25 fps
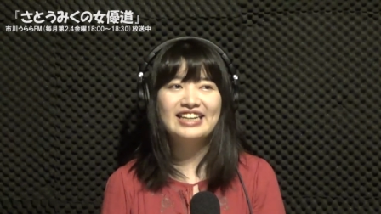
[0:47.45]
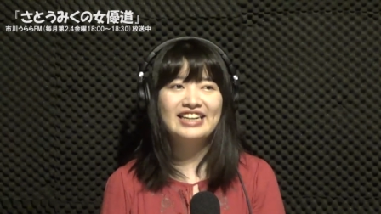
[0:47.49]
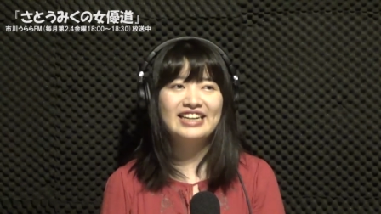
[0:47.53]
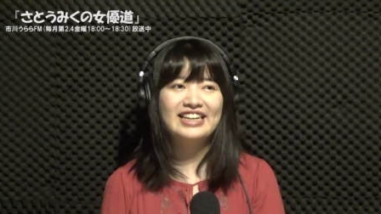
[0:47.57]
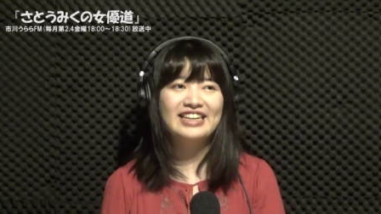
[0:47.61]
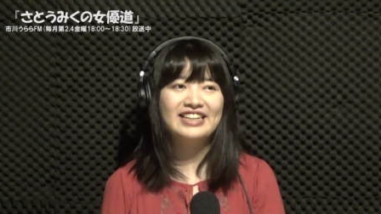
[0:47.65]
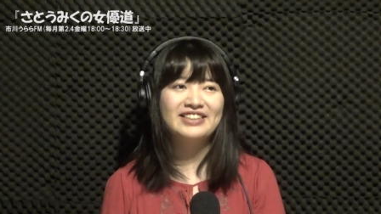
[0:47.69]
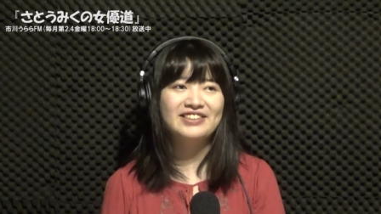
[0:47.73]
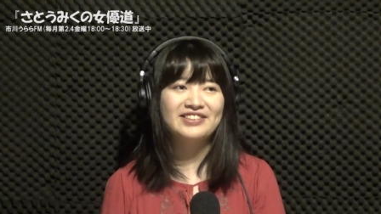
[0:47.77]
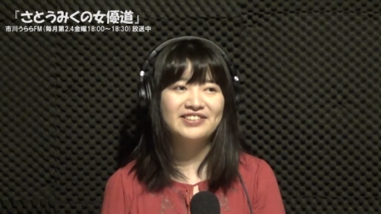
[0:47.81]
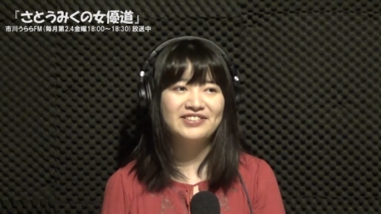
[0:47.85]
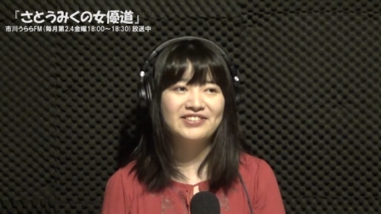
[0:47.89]

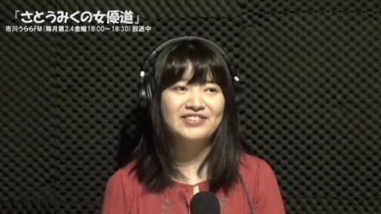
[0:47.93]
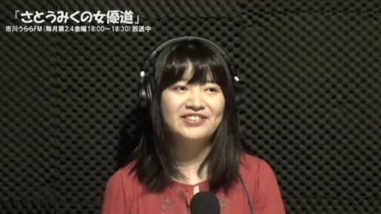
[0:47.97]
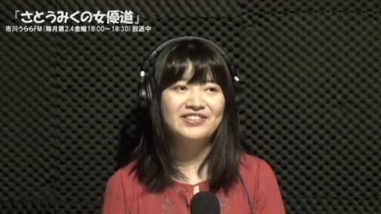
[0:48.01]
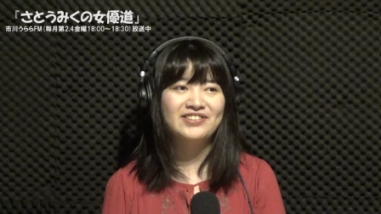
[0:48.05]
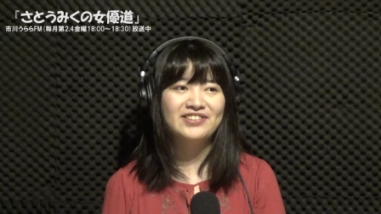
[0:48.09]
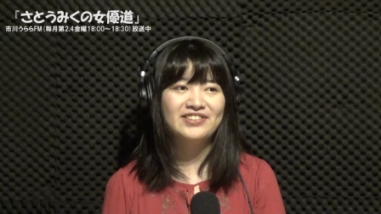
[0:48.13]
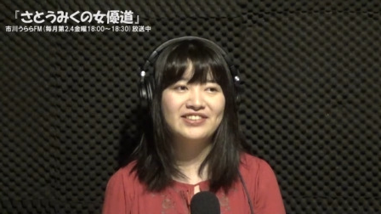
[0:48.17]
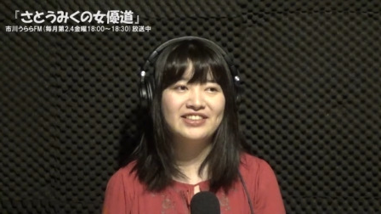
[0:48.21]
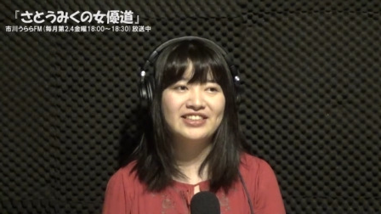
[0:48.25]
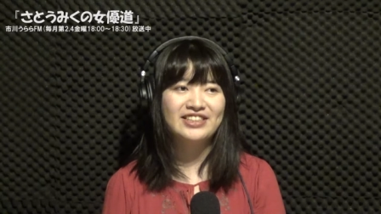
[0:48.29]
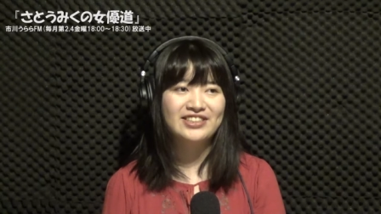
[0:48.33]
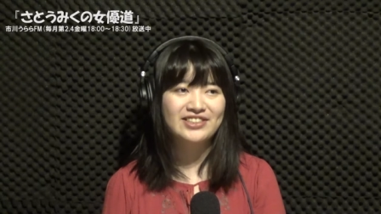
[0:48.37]
あ
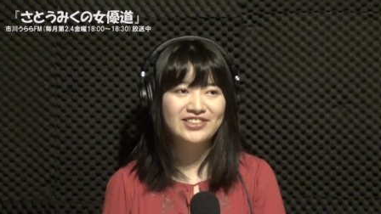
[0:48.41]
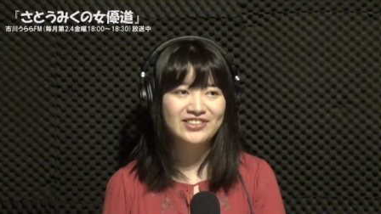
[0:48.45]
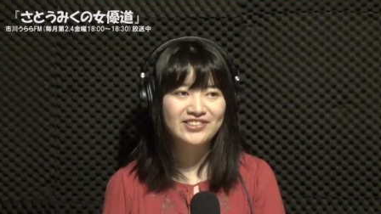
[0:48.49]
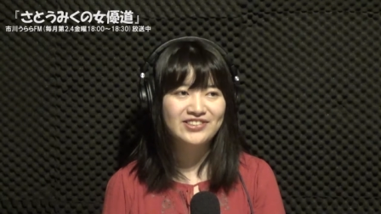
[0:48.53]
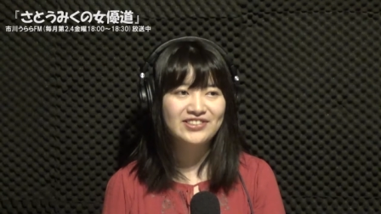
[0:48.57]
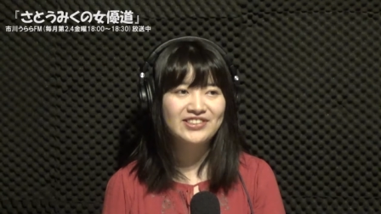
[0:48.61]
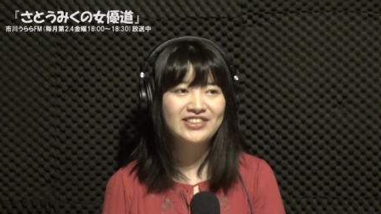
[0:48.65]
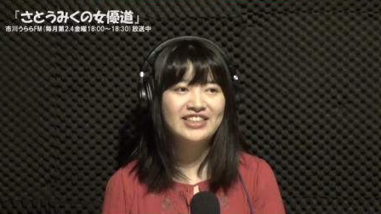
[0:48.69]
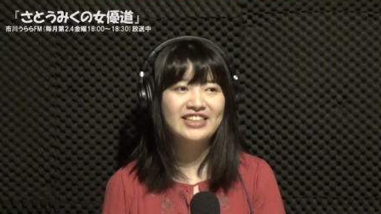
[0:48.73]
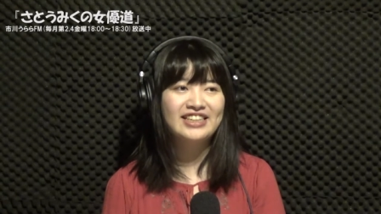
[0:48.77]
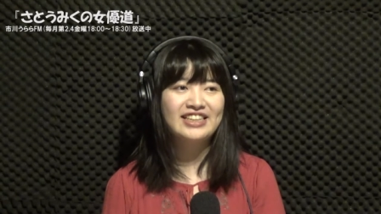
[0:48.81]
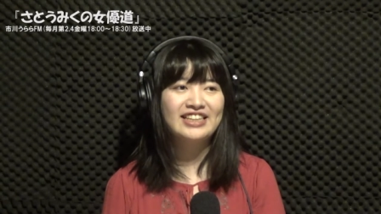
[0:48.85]
の非
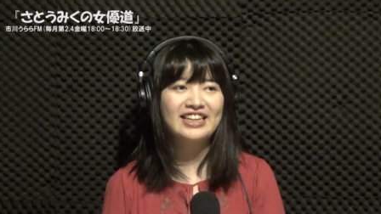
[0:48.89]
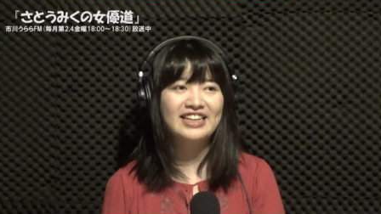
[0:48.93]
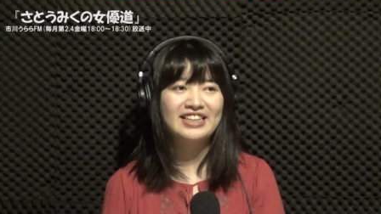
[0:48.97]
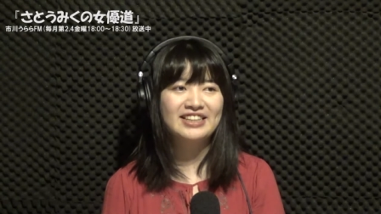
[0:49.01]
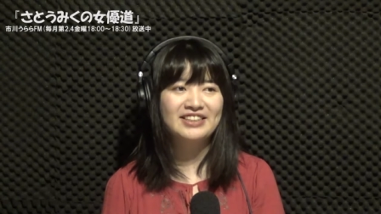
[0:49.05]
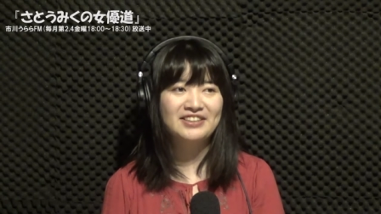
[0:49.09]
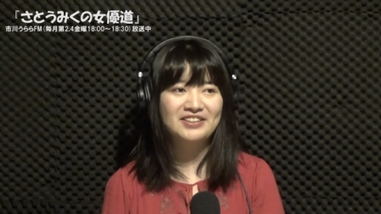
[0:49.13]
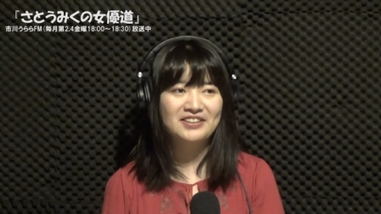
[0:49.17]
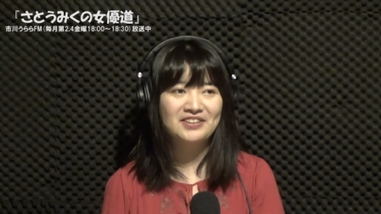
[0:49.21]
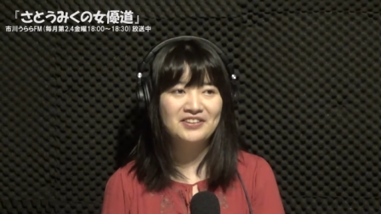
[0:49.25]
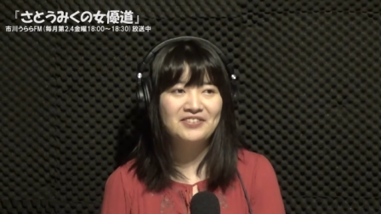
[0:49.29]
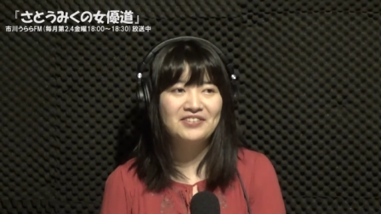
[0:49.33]
常に
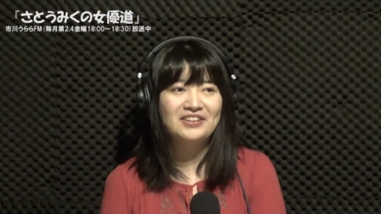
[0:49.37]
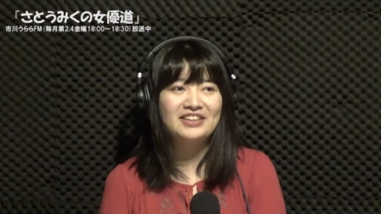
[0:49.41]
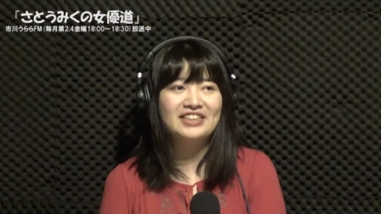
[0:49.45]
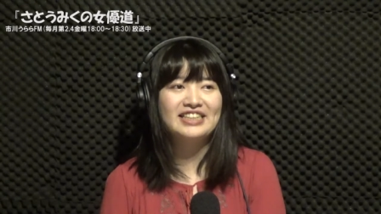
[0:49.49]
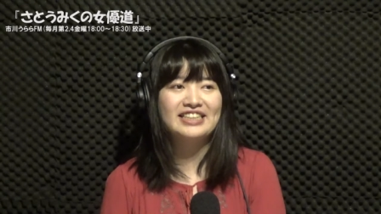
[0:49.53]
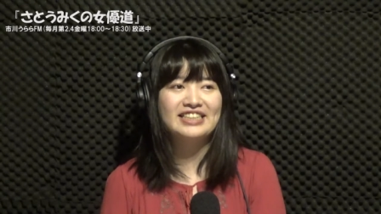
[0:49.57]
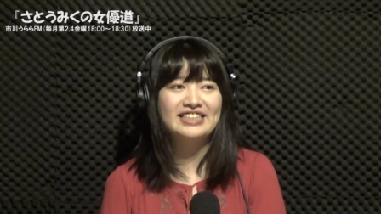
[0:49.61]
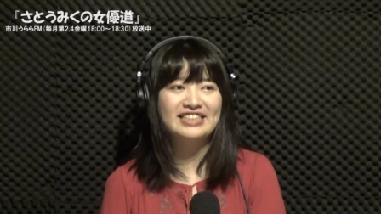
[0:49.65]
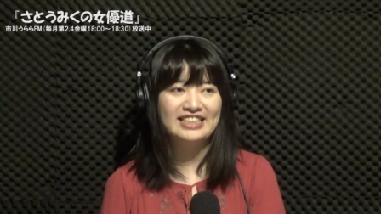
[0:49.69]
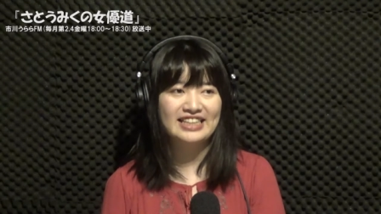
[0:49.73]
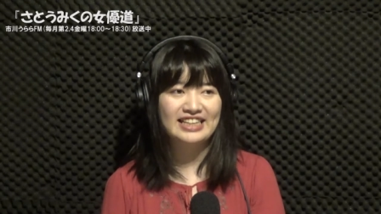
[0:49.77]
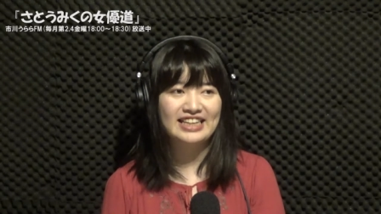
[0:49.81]
あっという間
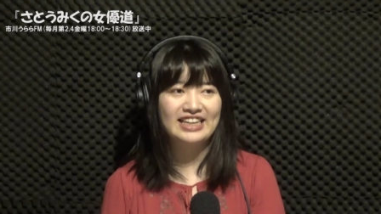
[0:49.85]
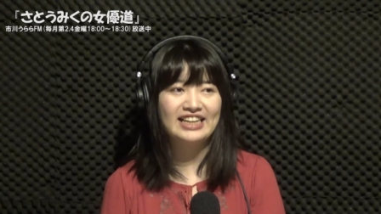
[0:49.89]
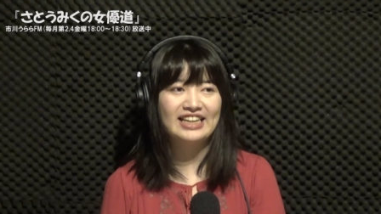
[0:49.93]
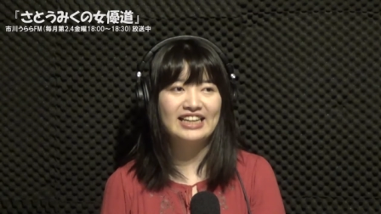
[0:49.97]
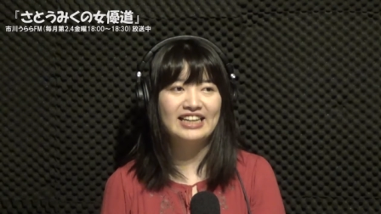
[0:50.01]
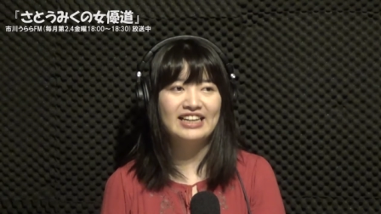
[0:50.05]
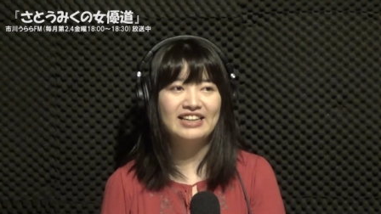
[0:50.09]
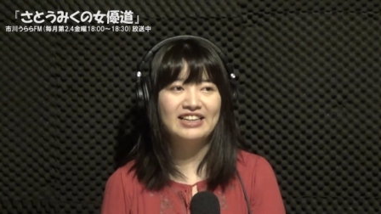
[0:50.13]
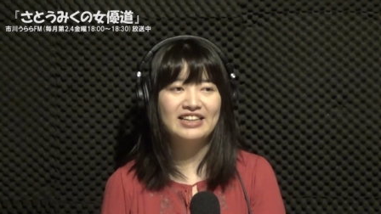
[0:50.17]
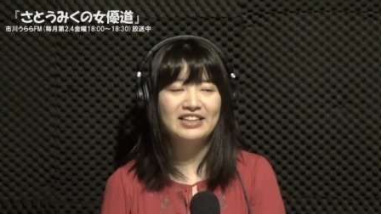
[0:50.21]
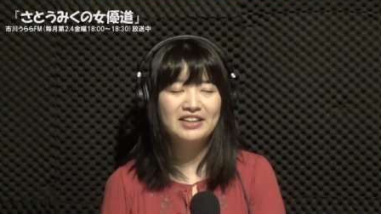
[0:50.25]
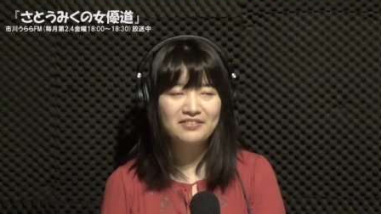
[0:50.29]
でし
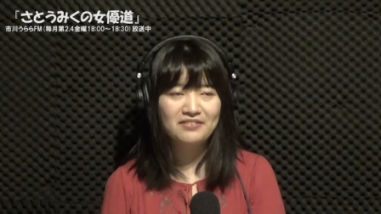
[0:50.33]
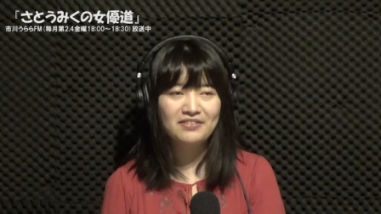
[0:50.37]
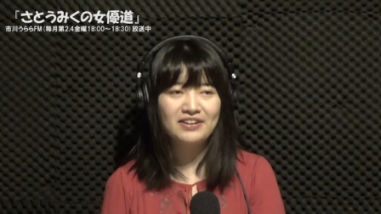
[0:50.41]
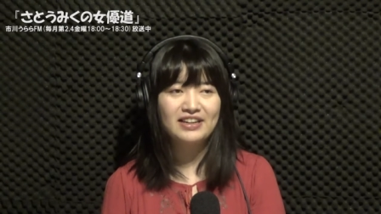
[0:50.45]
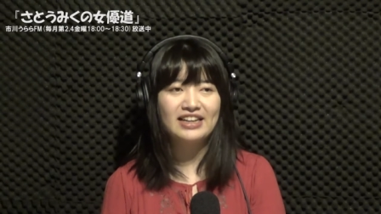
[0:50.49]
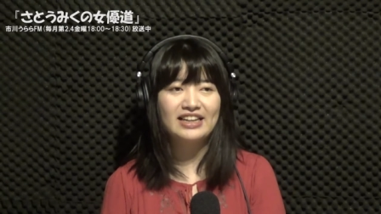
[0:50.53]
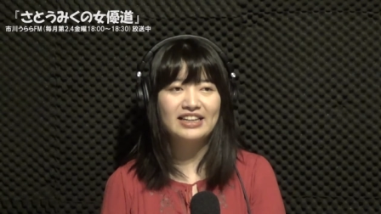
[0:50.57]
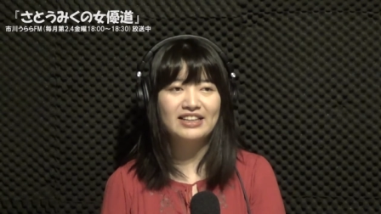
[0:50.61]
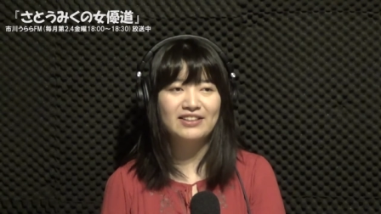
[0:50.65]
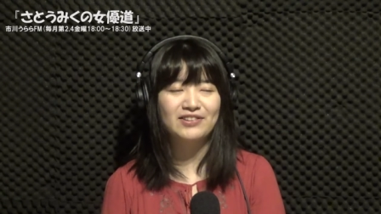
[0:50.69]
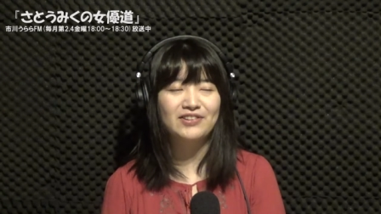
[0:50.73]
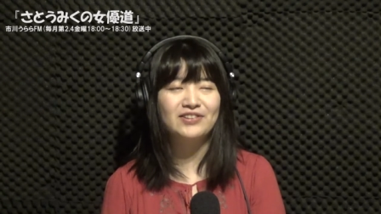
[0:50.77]
て
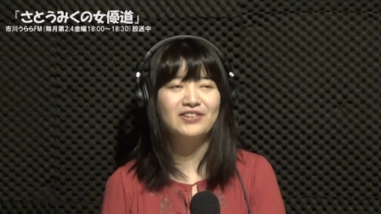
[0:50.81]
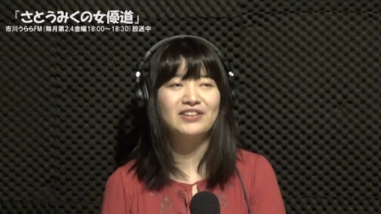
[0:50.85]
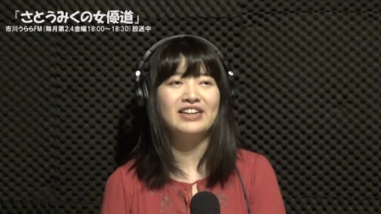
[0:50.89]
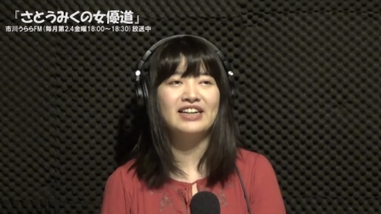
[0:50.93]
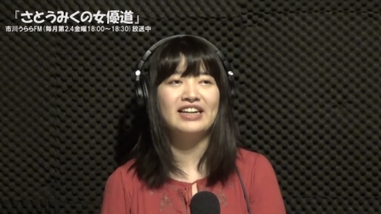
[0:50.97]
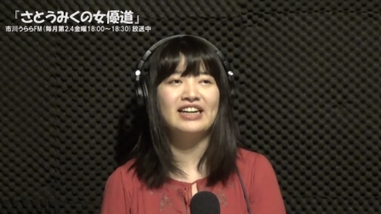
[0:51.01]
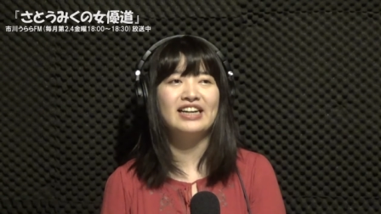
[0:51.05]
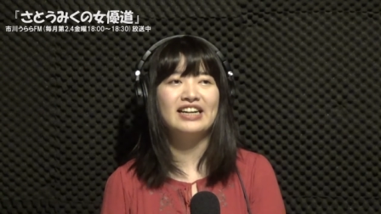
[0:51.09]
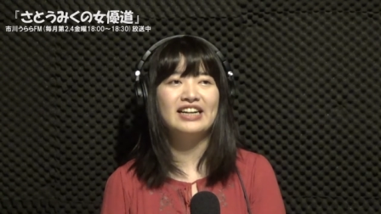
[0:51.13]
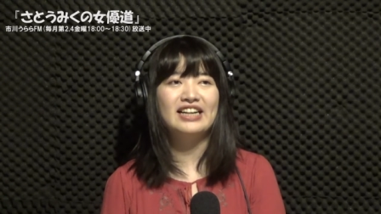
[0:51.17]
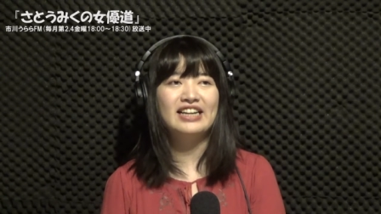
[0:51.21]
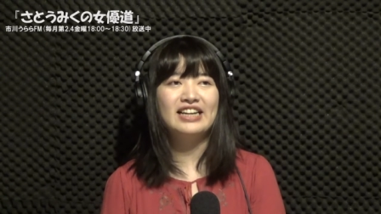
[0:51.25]
日々という
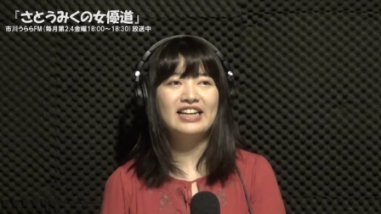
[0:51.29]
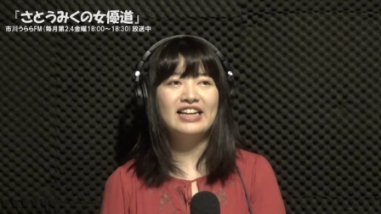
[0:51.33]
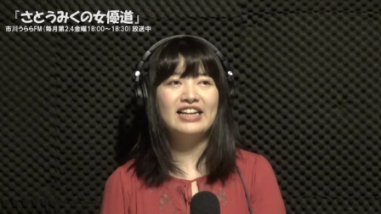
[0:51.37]
か